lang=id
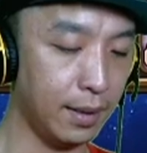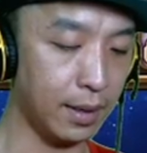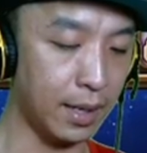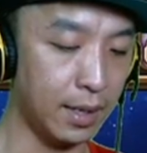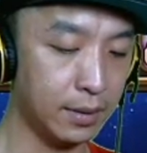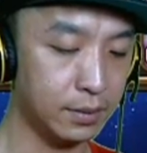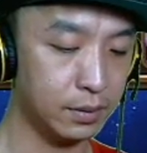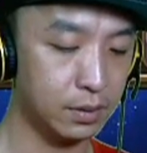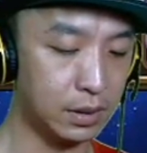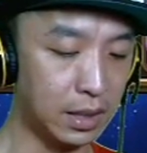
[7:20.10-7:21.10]
Oke. Okay?
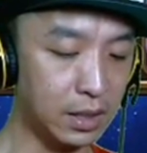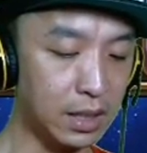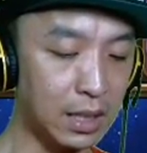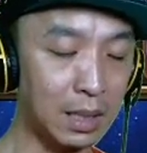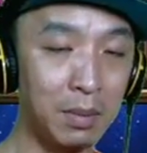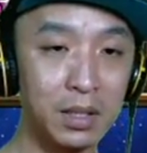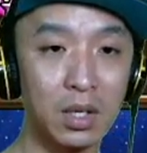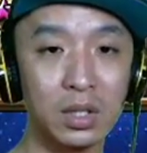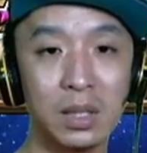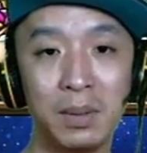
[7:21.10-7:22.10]
Jadi critical damage
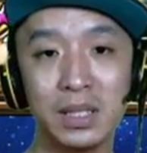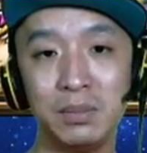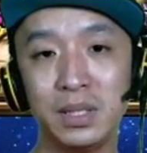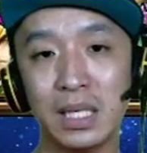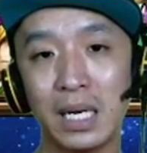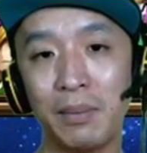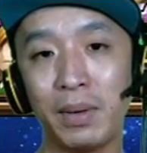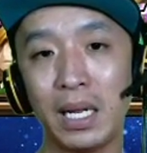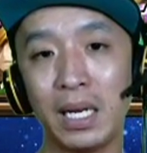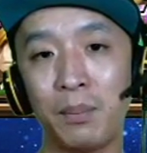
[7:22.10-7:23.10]
seharusnya masih bisa
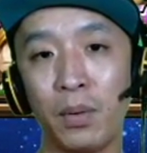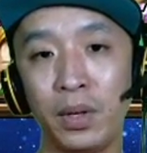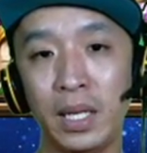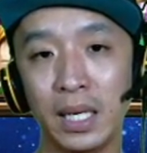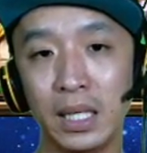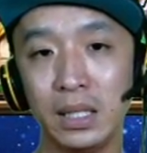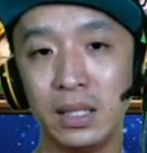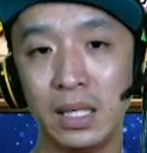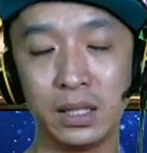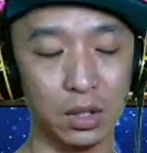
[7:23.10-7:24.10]
dapat ada poin lagi
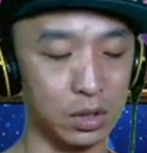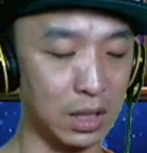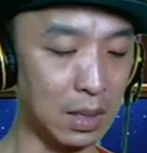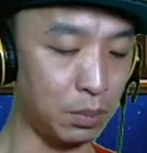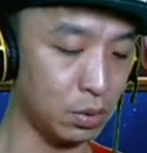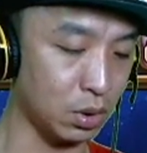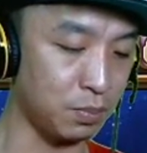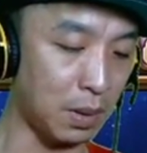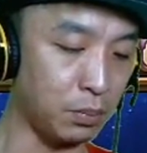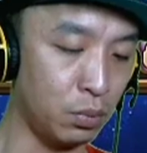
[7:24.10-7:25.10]
dari 130
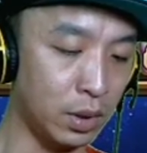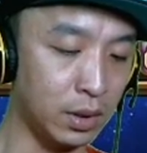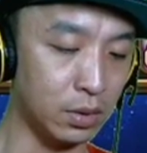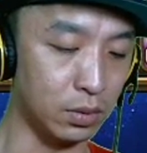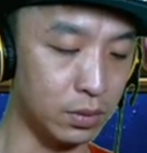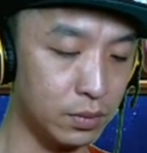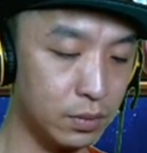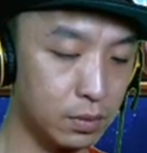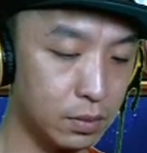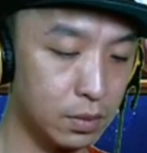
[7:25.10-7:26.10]
140-an gitu.
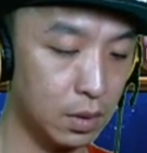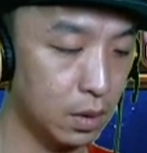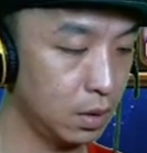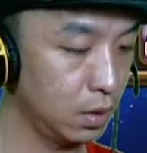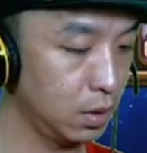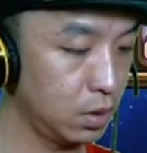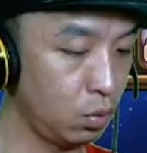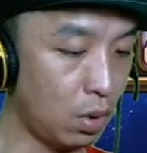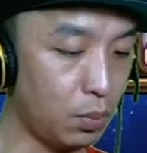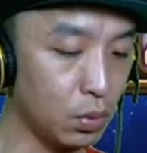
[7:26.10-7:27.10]

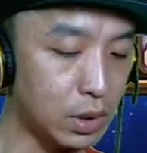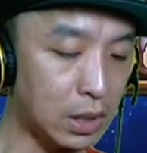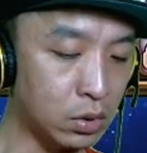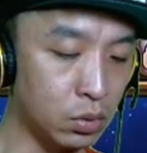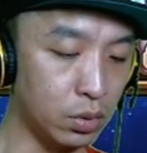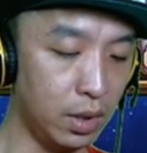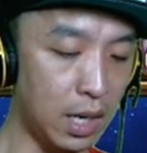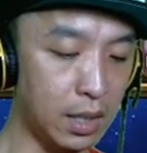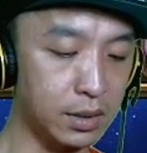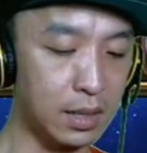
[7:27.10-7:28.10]
21,
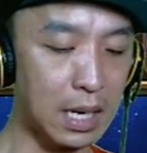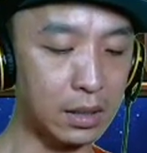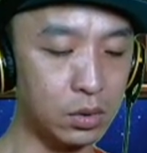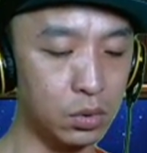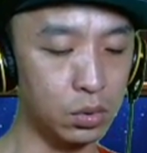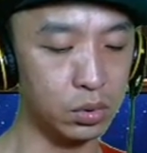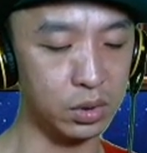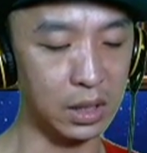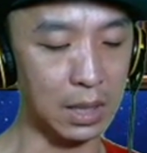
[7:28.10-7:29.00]
iya 136.